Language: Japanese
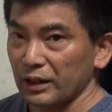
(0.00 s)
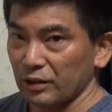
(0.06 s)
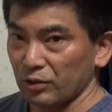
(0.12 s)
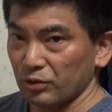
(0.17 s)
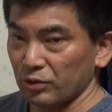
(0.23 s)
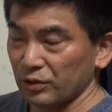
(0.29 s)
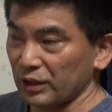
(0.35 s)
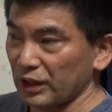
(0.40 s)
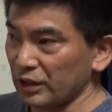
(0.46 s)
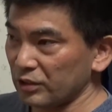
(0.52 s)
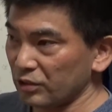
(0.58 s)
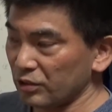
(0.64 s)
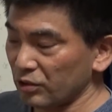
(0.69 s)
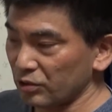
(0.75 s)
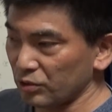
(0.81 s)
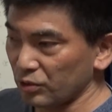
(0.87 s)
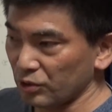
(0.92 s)
この脱
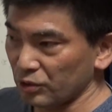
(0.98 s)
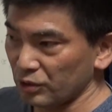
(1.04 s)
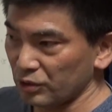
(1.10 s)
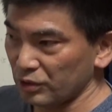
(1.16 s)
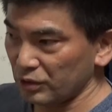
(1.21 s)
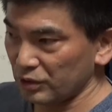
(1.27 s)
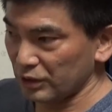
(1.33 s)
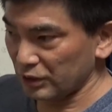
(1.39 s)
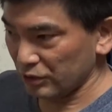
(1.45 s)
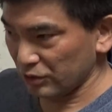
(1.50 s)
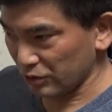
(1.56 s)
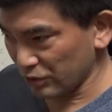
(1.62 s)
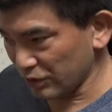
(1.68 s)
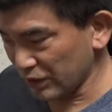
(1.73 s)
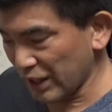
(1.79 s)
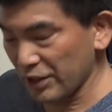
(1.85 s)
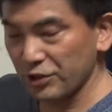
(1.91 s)
力をす
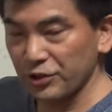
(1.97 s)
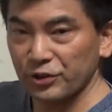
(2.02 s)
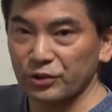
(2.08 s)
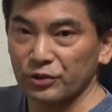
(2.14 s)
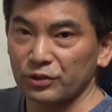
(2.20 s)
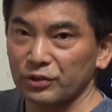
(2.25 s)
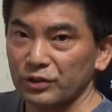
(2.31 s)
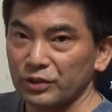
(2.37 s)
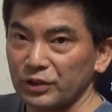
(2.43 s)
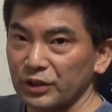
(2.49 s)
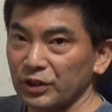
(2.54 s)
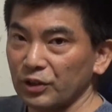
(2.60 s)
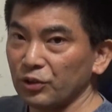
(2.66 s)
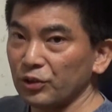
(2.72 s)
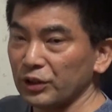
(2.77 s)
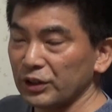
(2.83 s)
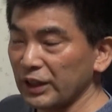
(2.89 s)
る練習
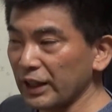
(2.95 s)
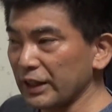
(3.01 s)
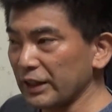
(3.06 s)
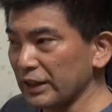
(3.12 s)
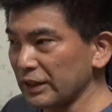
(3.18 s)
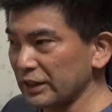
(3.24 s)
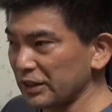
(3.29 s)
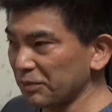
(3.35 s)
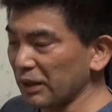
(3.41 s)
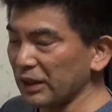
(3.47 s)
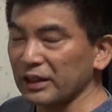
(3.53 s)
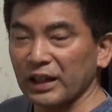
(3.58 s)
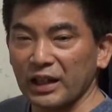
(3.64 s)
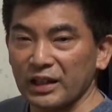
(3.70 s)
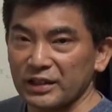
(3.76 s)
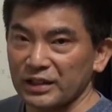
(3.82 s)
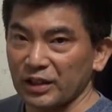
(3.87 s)
において一番
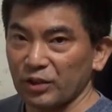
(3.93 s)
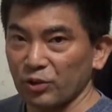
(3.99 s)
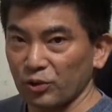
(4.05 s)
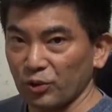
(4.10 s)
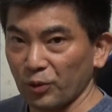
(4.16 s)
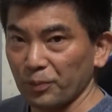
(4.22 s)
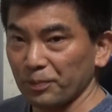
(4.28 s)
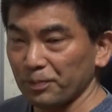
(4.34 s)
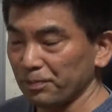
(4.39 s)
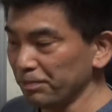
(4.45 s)
大事なこと。